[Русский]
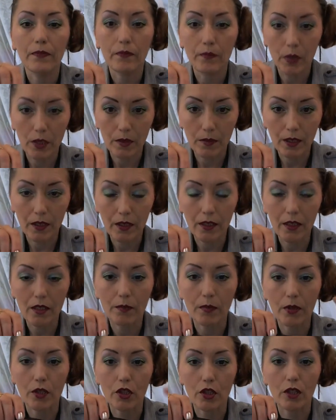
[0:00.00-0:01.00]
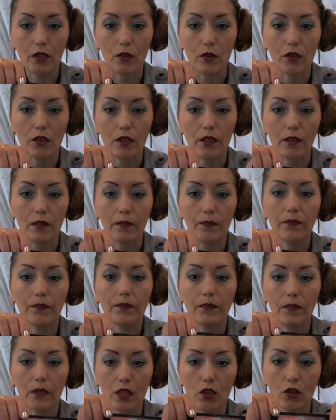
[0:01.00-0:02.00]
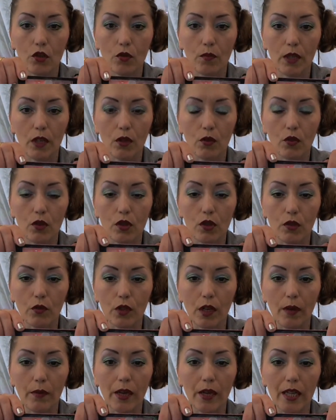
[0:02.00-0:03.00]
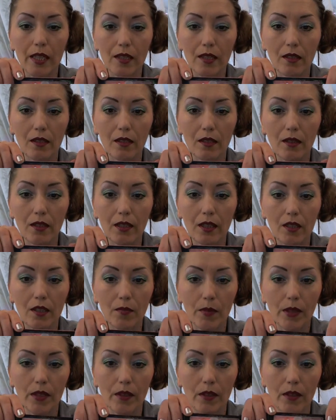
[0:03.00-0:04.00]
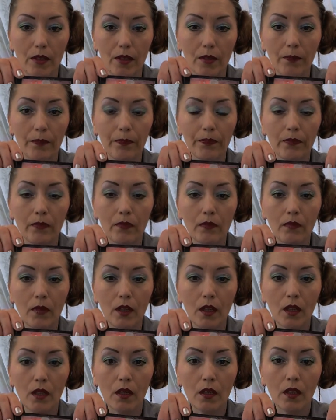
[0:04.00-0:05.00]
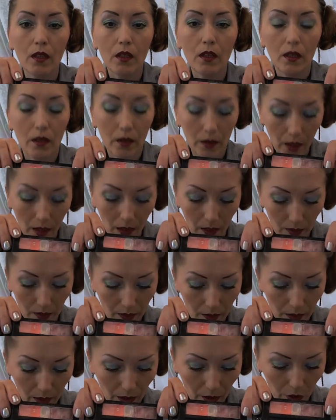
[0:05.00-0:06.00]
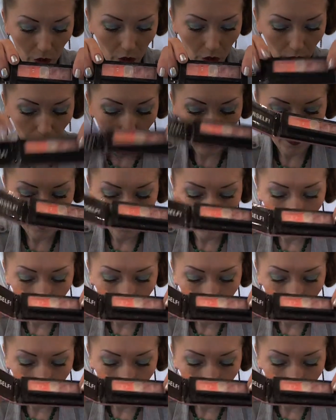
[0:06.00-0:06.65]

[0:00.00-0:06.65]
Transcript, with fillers: Посмотрите, пожалуйста, есть у меня отзыв о Essence косметике. Так, значит,